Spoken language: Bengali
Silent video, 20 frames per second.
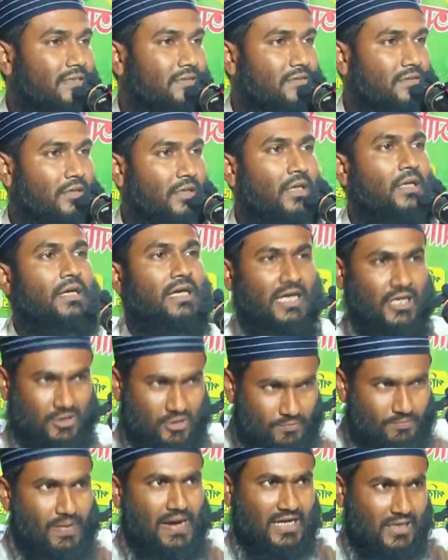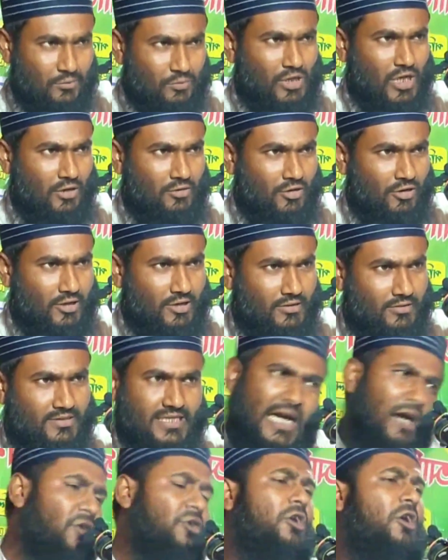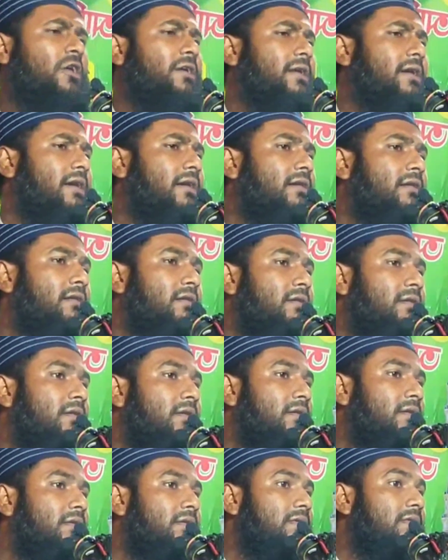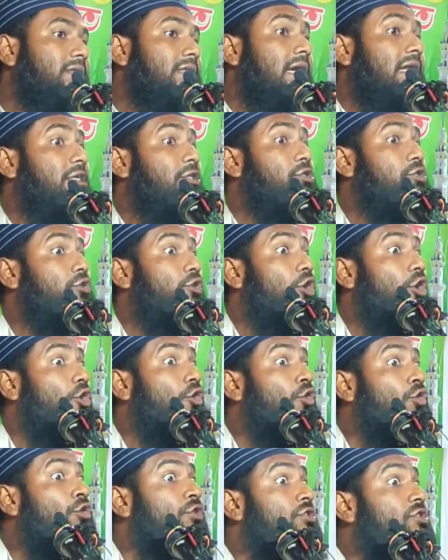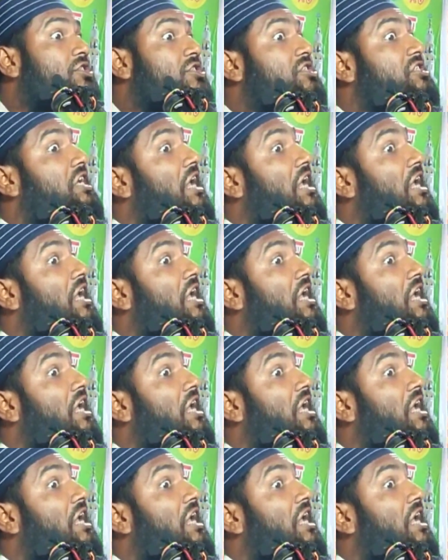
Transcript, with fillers: খাচ্ছিস এরকম পাগলামো কেউ করে কেউ করে না তাহলে স্মরণ